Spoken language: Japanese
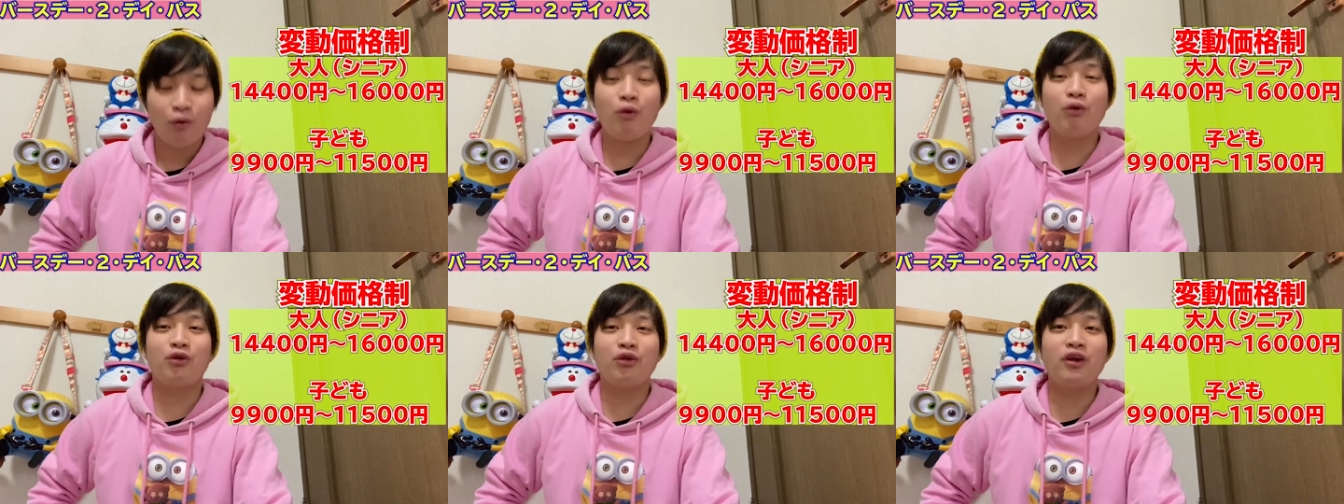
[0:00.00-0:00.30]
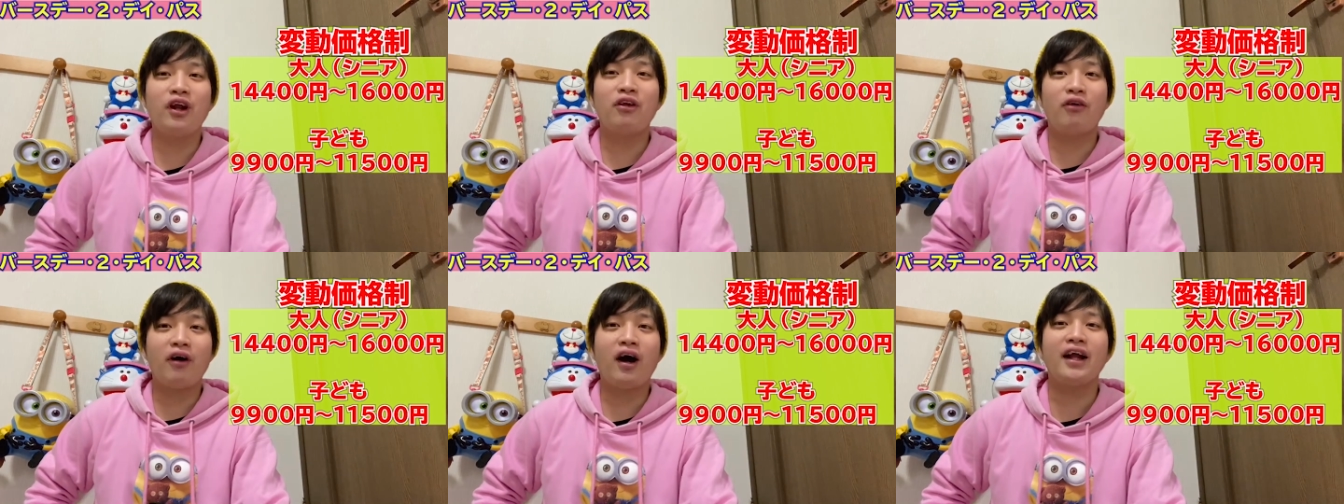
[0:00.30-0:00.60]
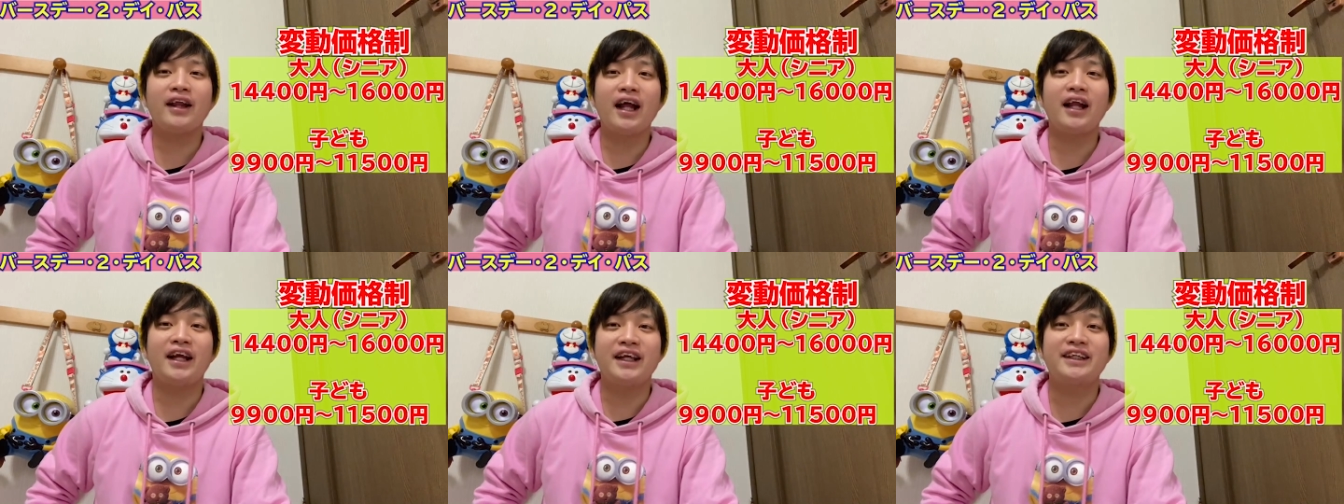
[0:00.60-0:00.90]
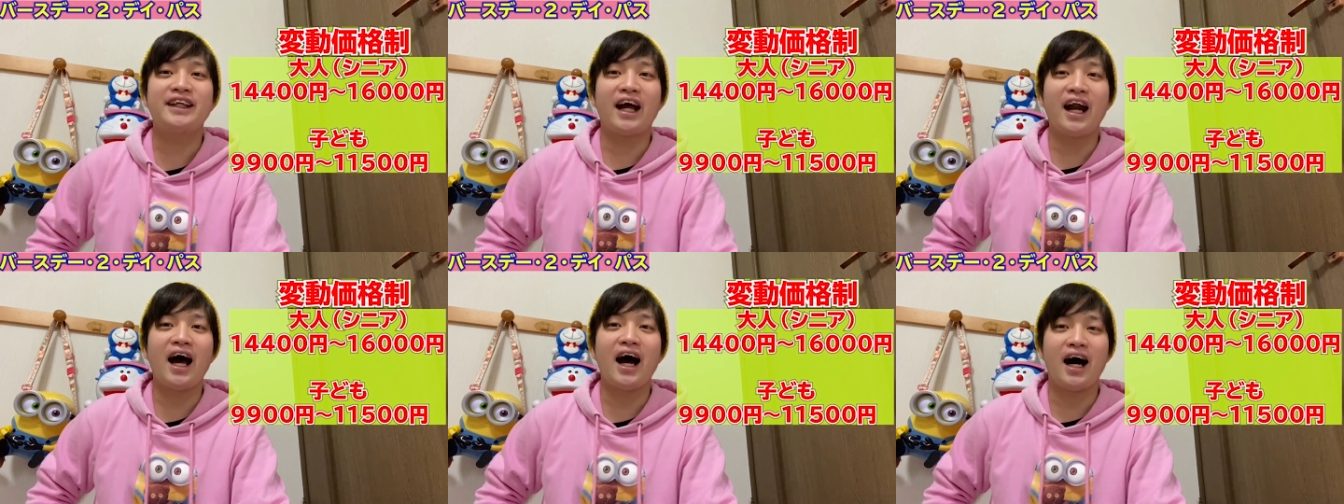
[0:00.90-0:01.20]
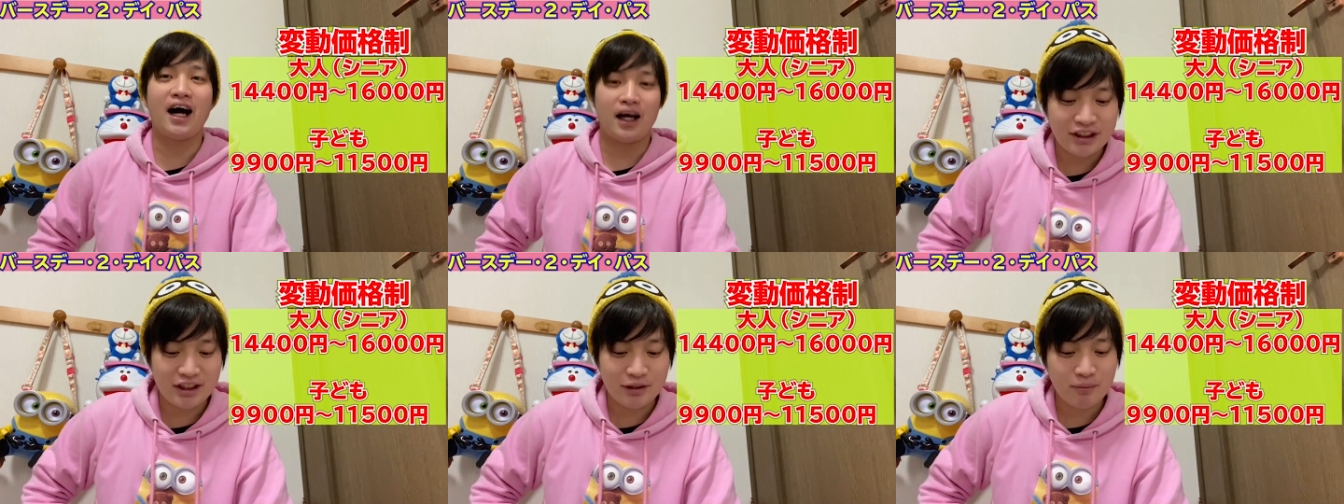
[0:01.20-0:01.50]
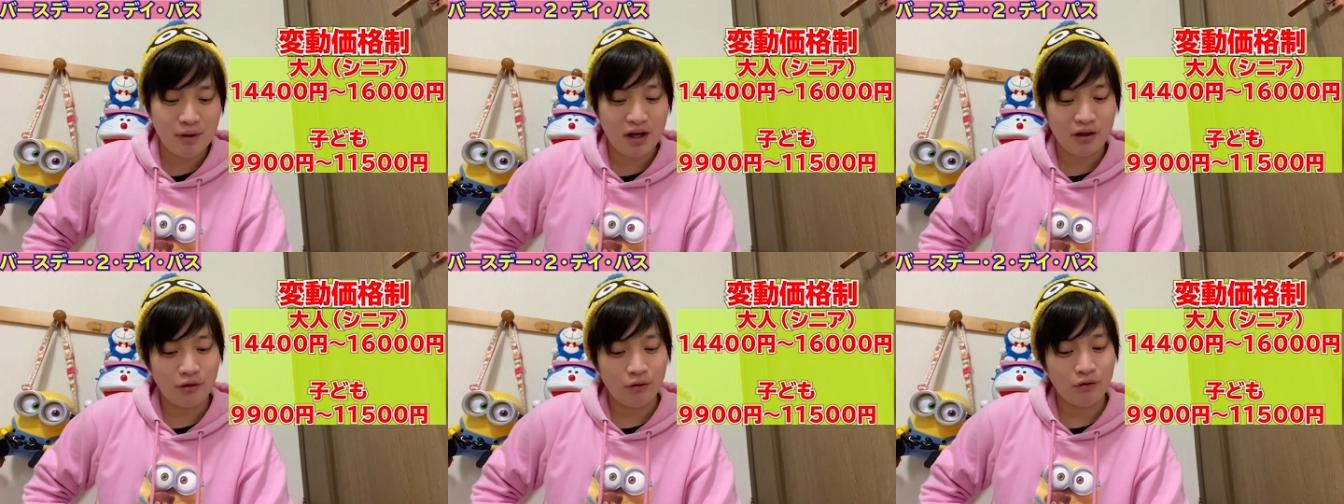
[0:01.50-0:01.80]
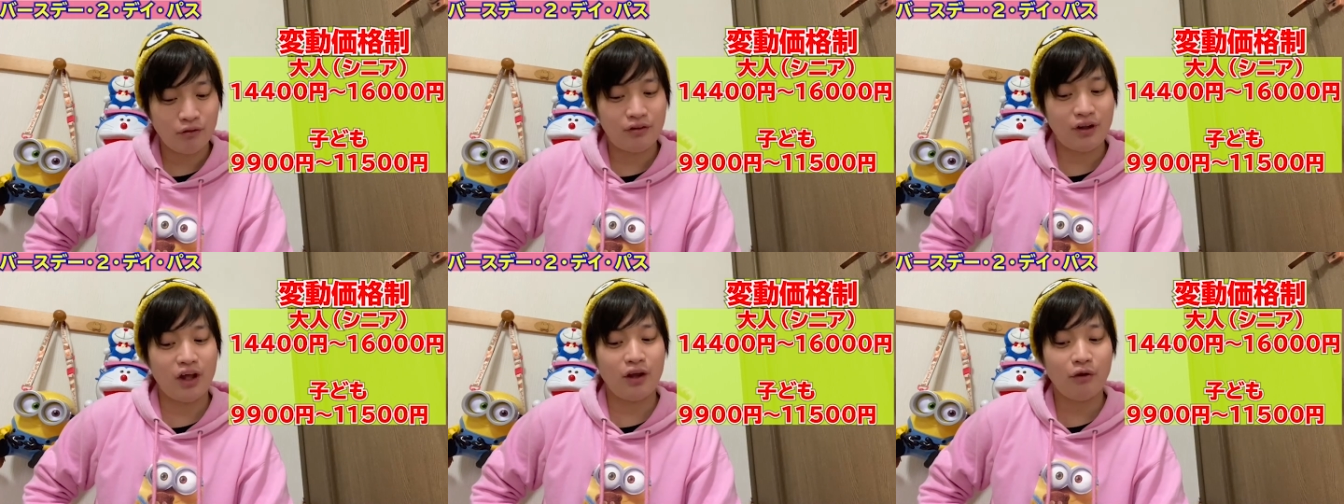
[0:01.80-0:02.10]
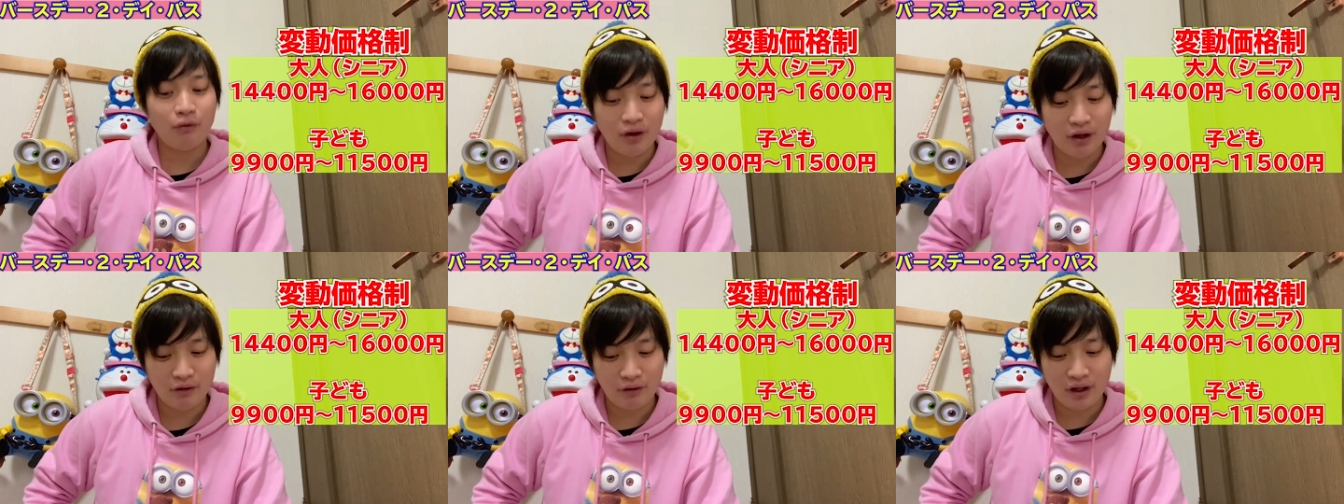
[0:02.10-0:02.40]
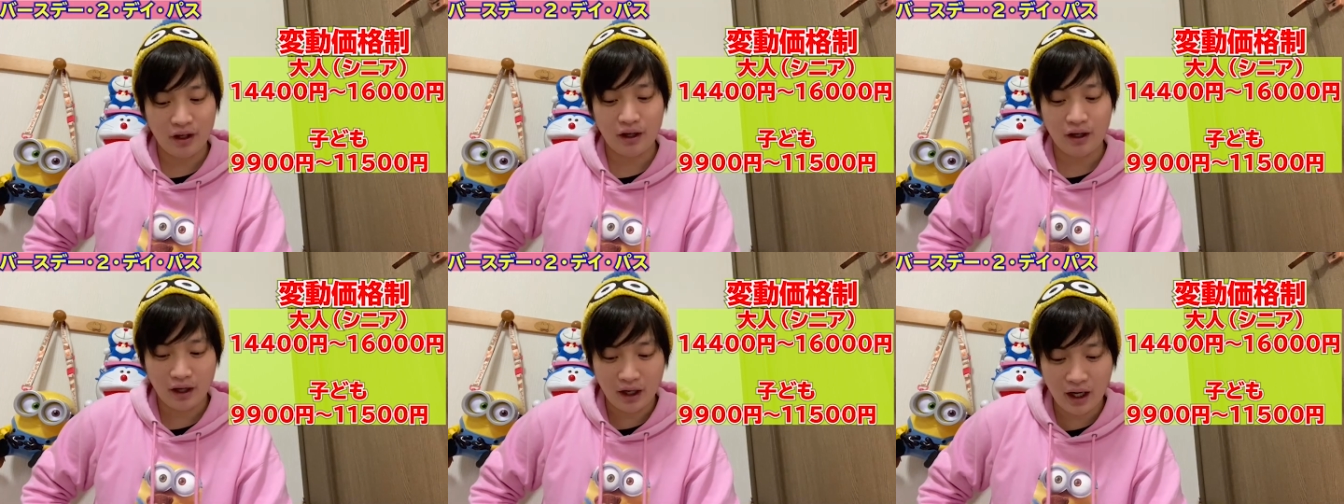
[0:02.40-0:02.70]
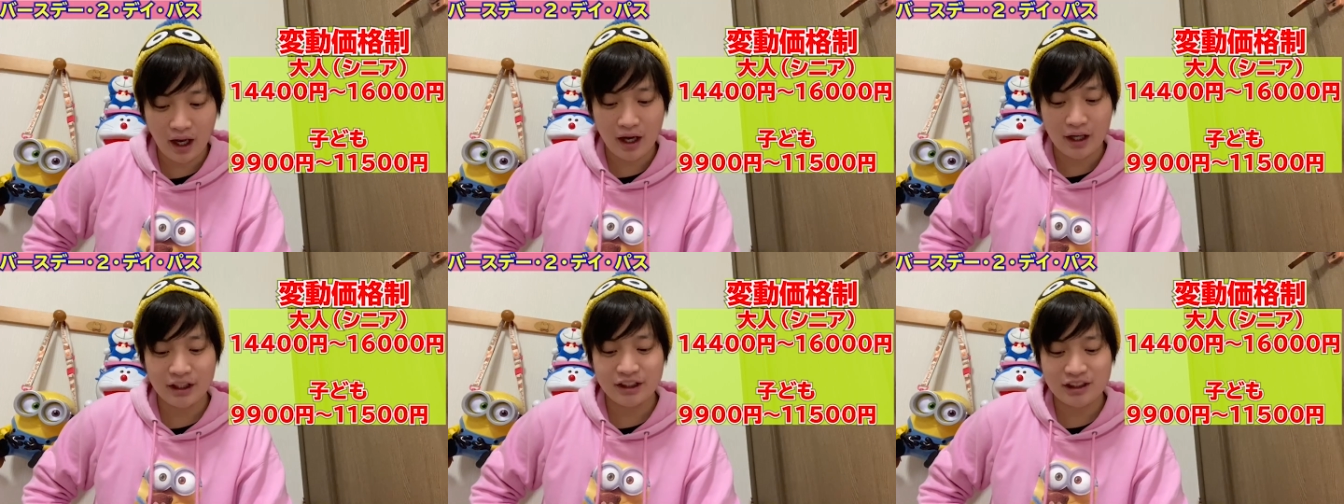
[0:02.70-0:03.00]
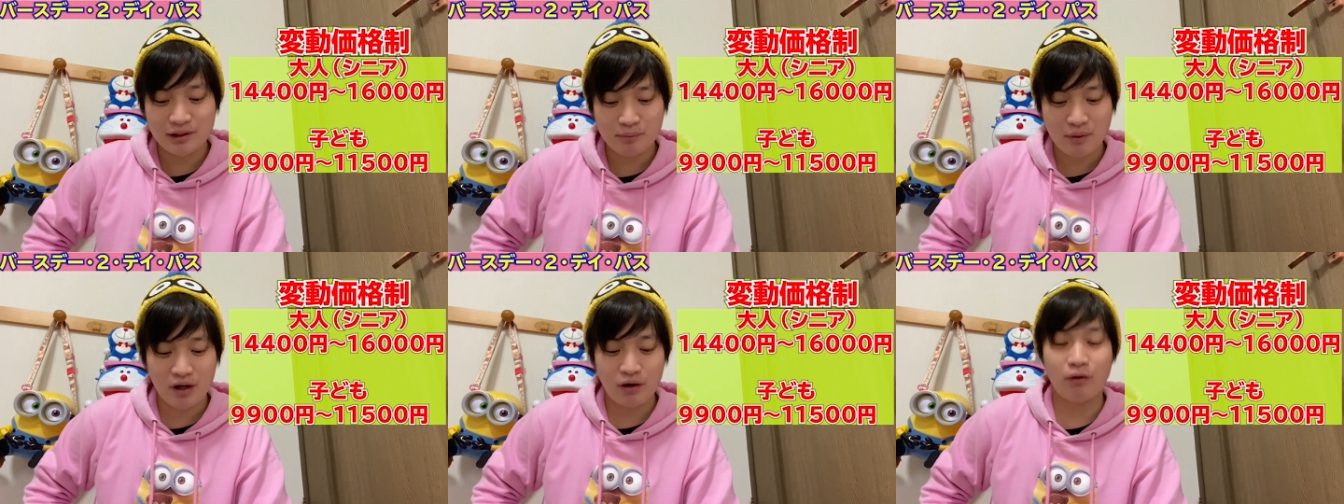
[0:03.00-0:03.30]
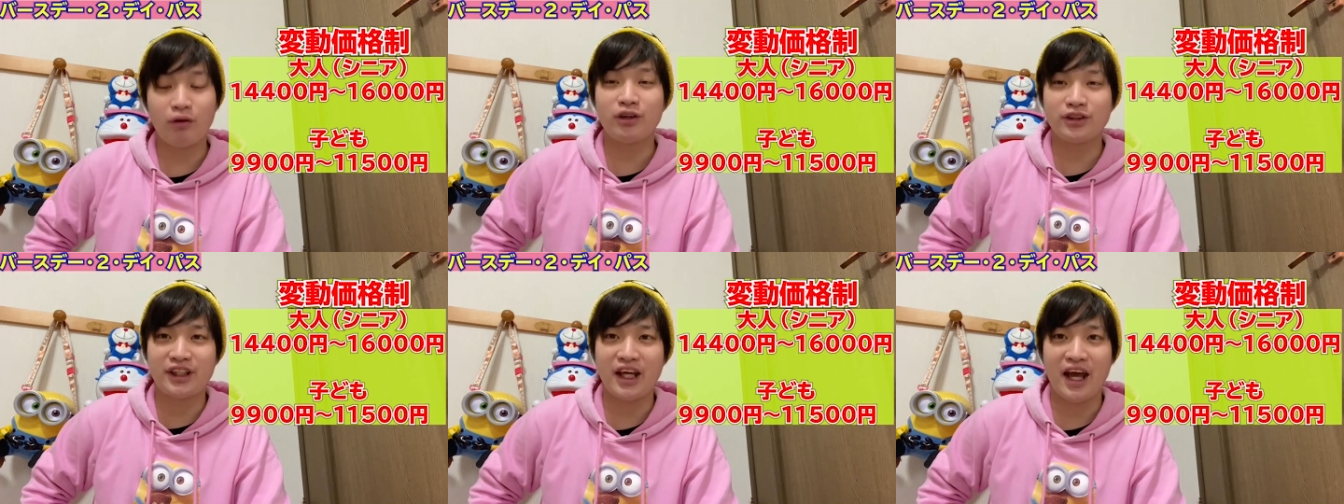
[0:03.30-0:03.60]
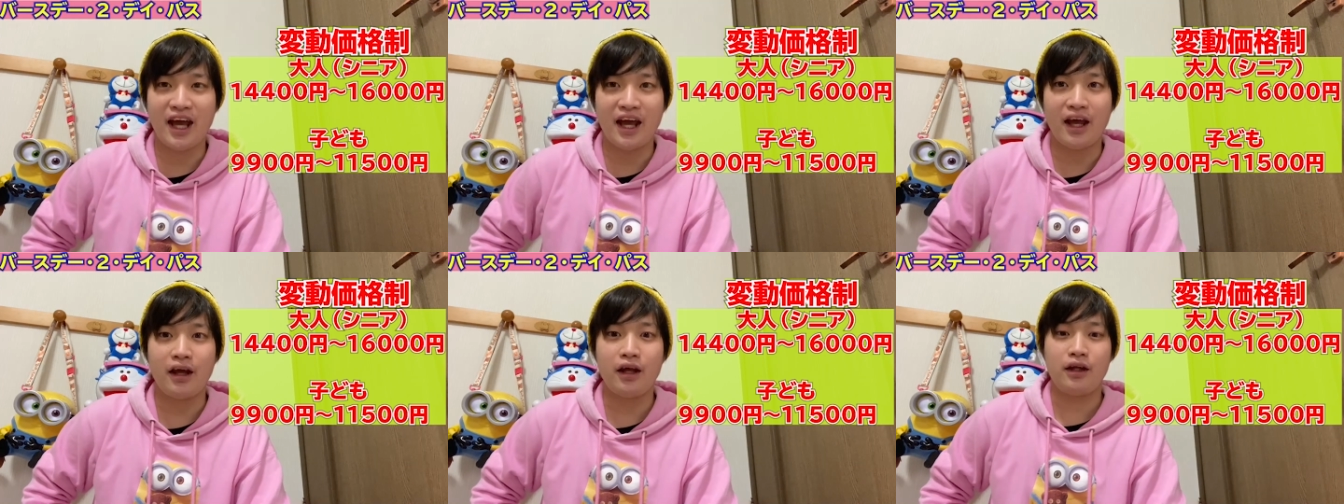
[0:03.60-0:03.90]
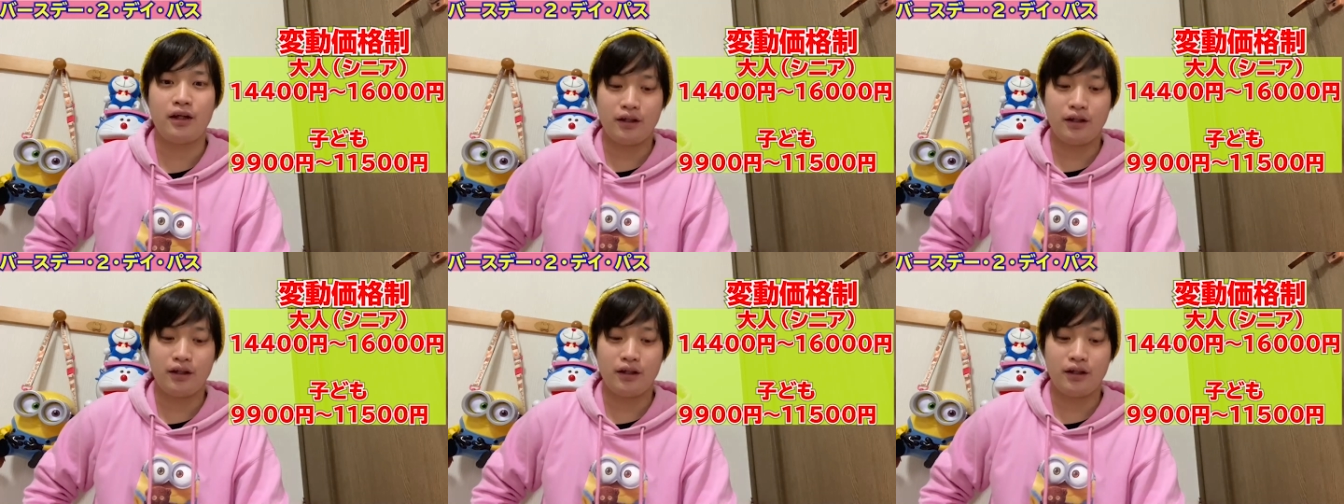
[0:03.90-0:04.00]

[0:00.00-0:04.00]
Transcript: 大人の方でしたら 14,400 円から 16,000 円。